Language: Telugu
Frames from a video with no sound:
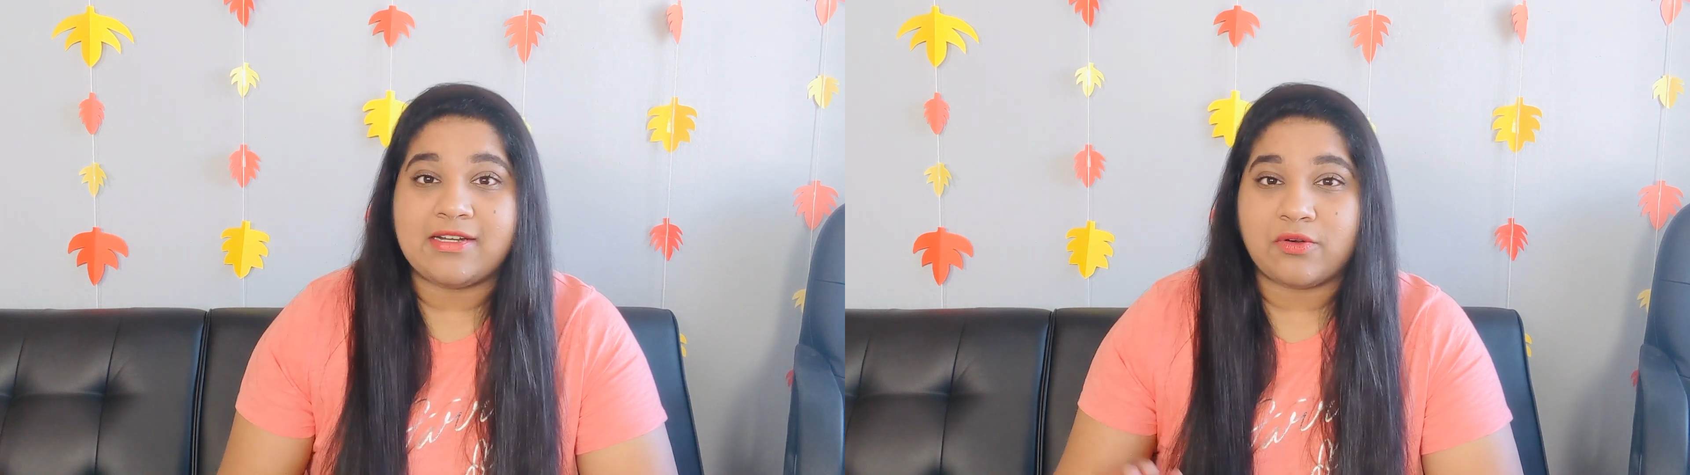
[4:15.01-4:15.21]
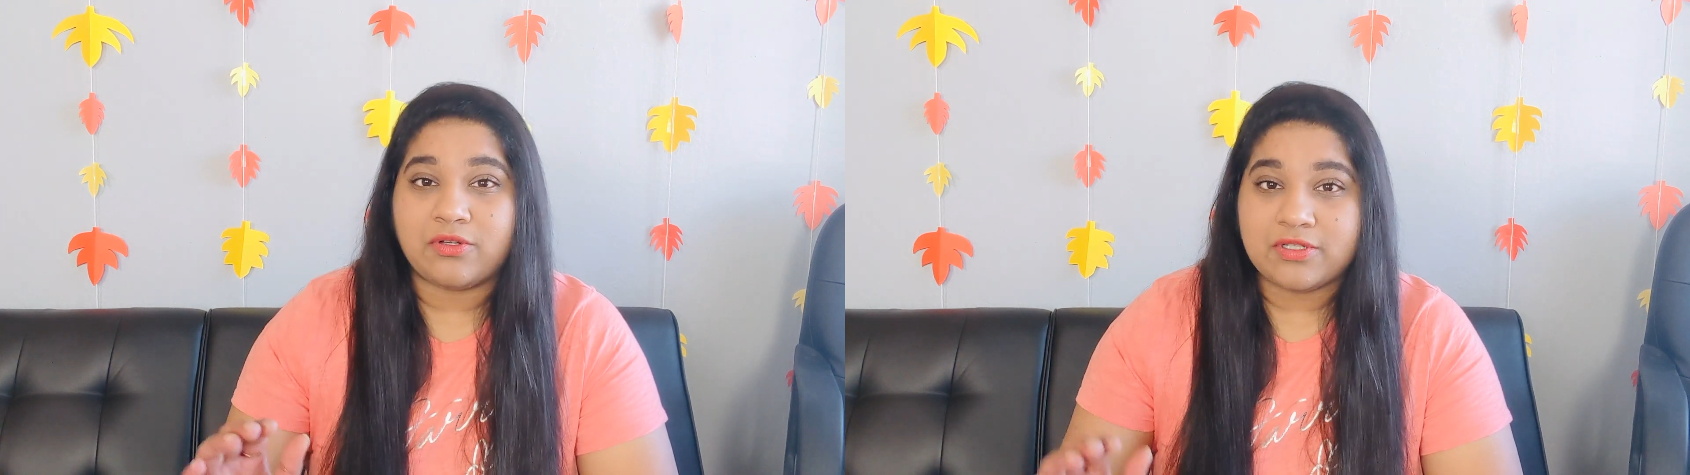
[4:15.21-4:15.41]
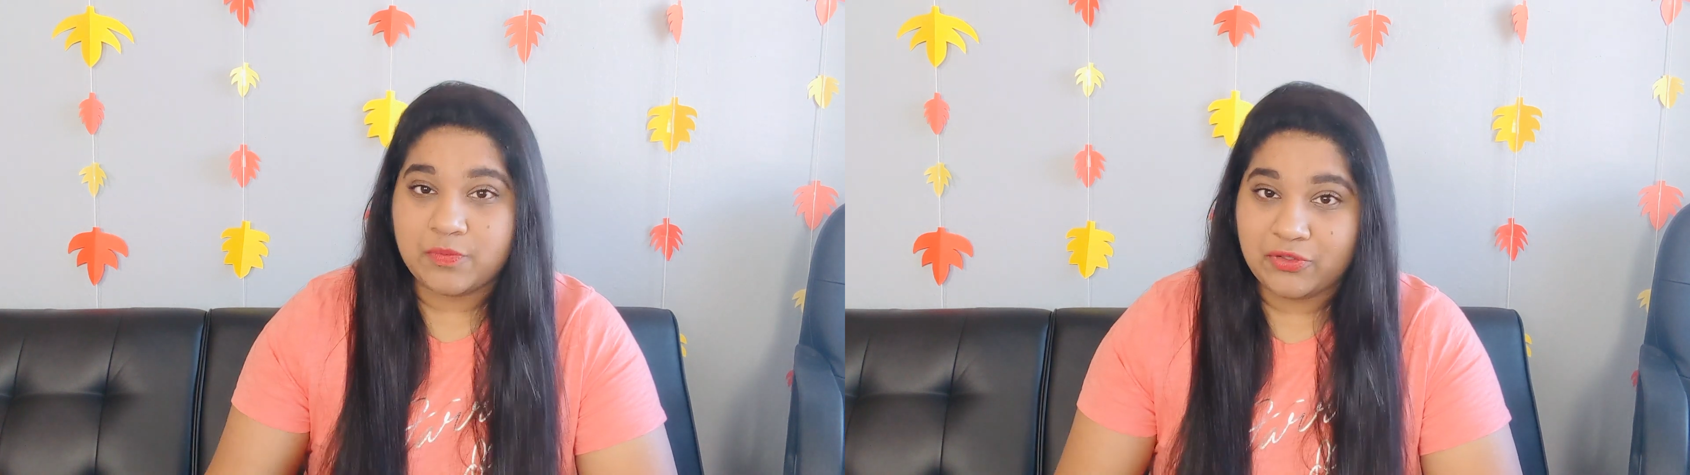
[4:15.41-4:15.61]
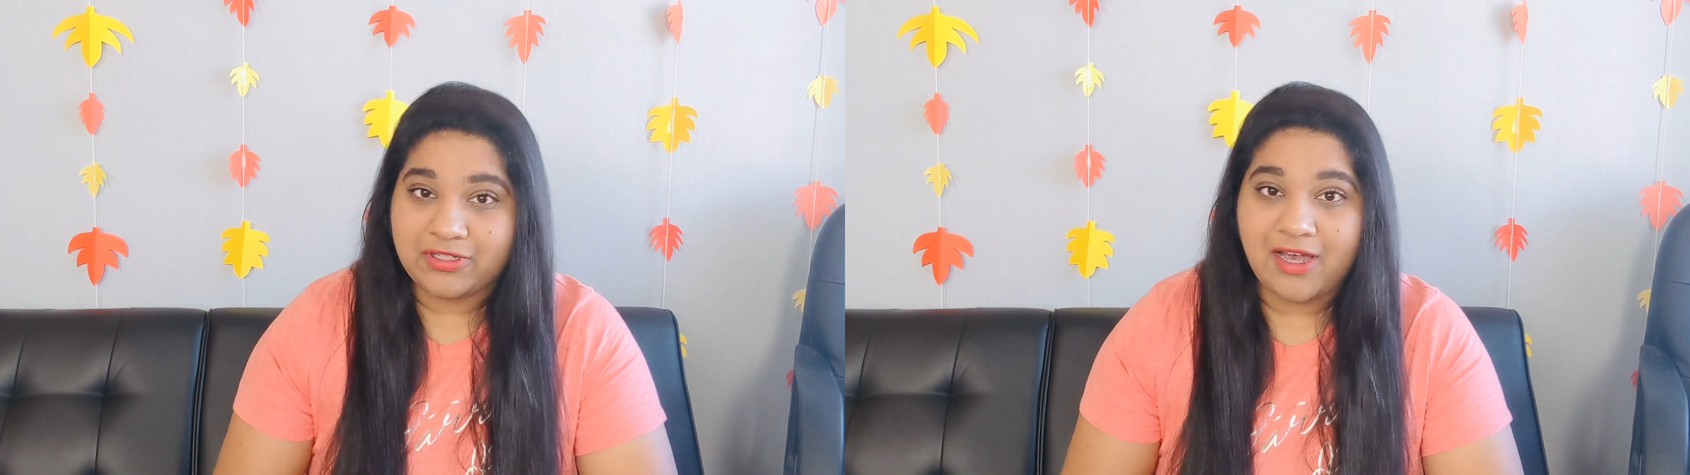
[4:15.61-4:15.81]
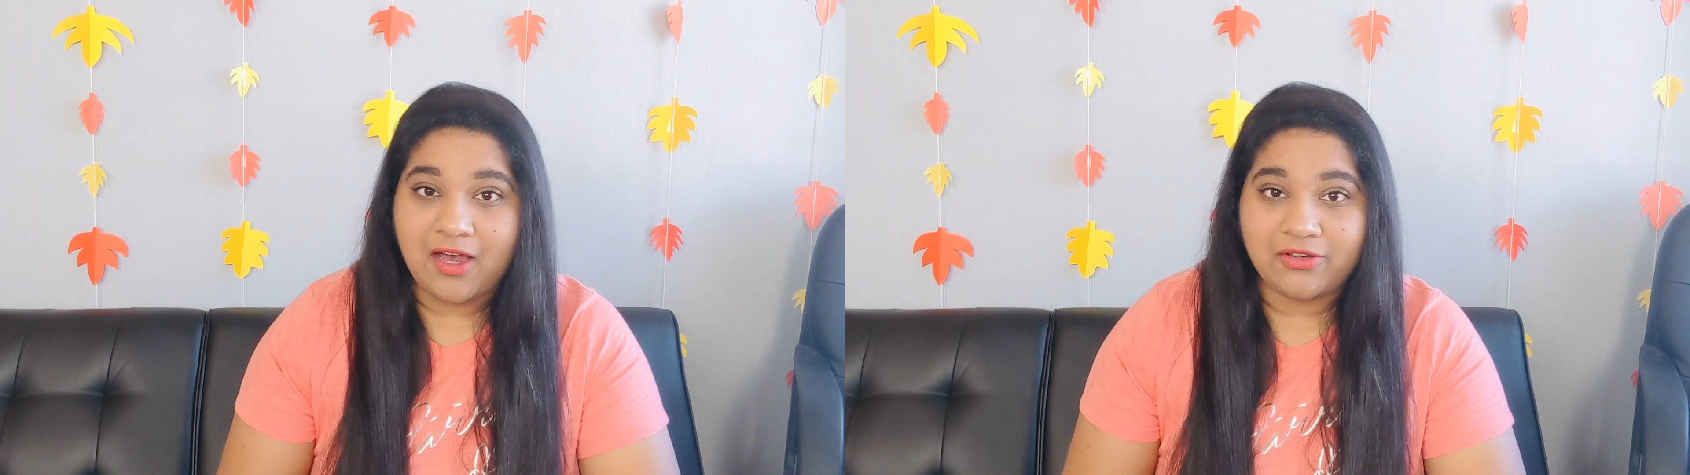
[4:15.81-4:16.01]
అండ్ కొంచెం
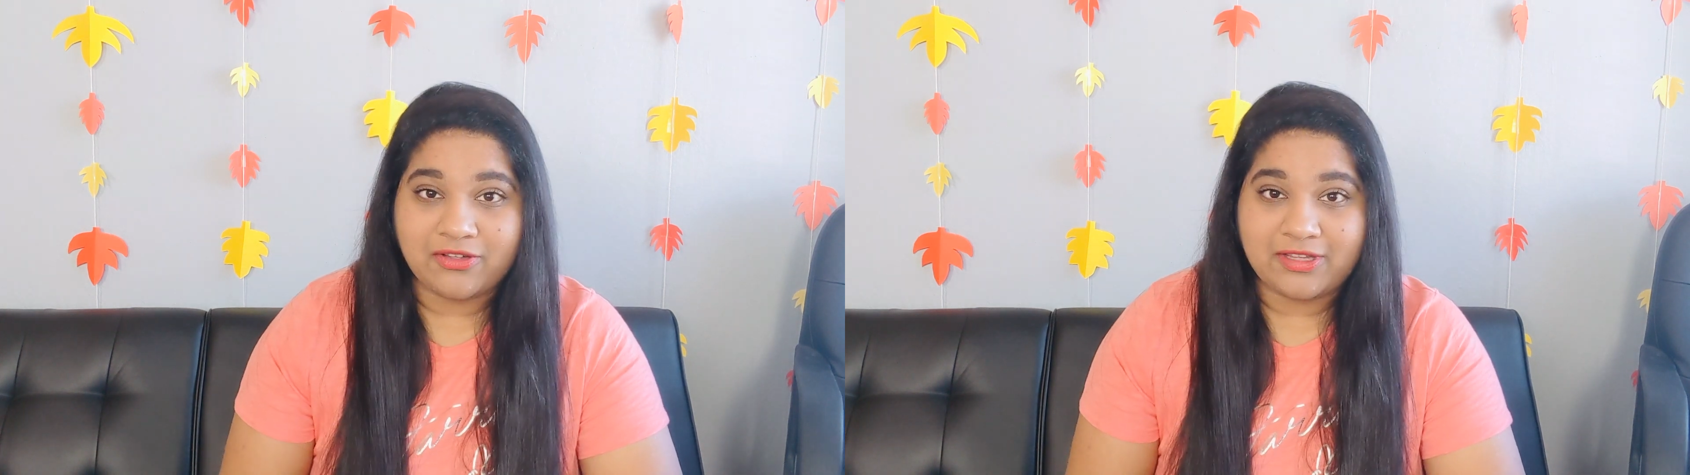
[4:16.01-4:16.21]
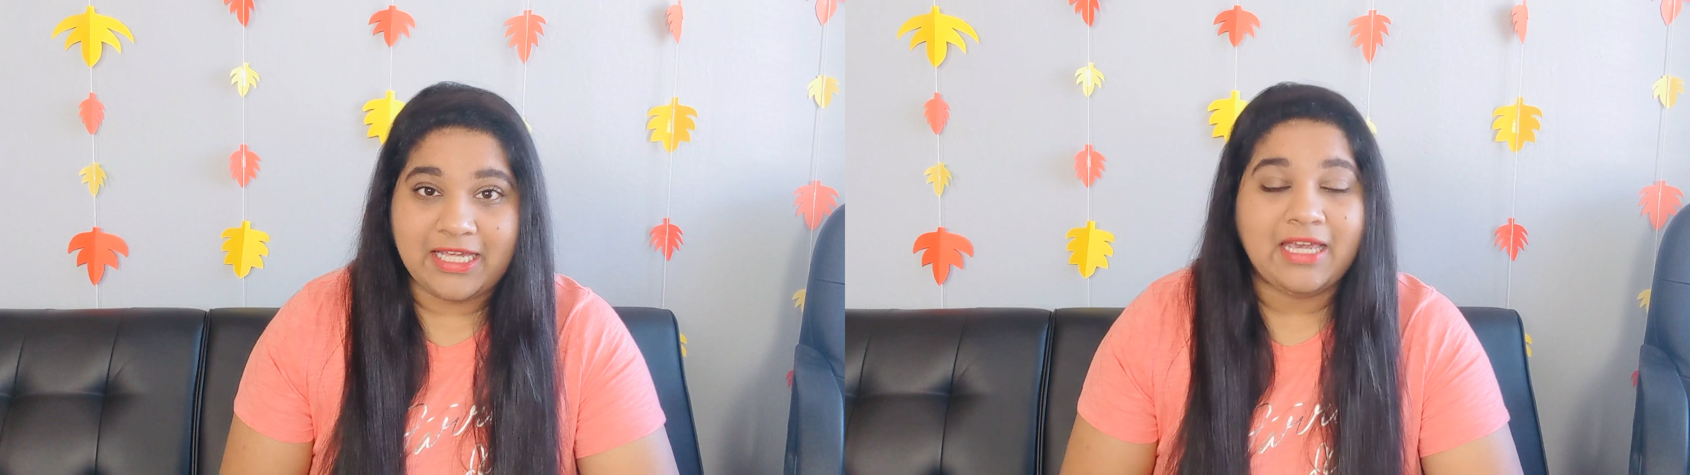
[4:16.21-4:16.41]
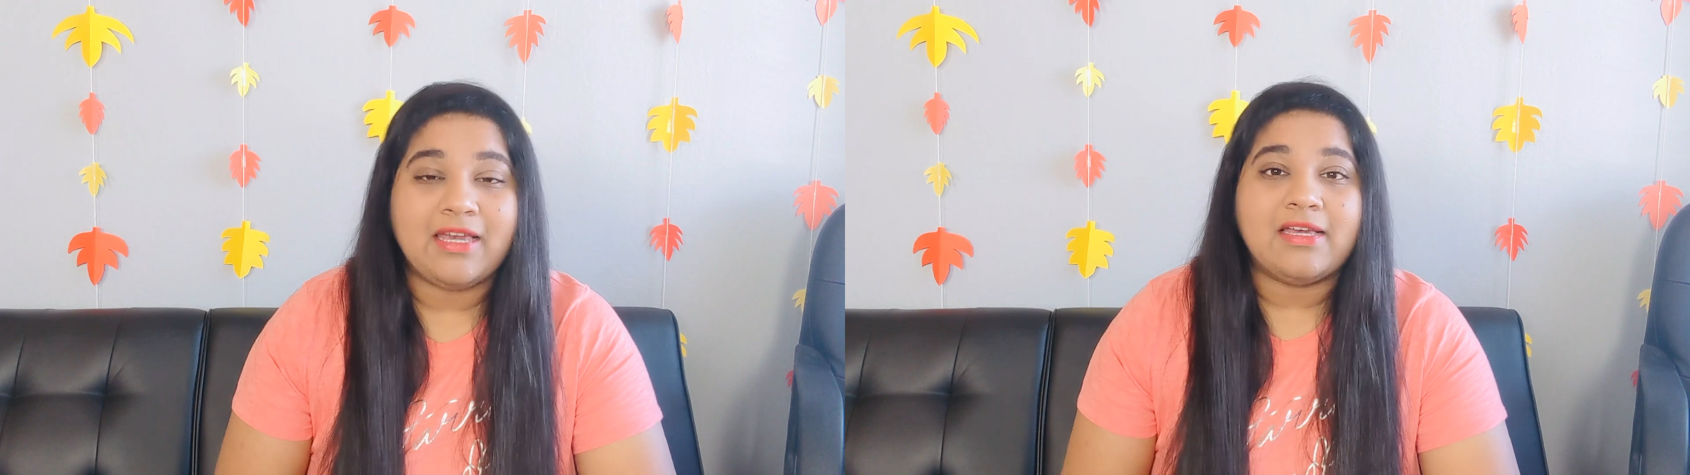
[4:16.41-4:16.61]
స్మూత్గా అవుతుంది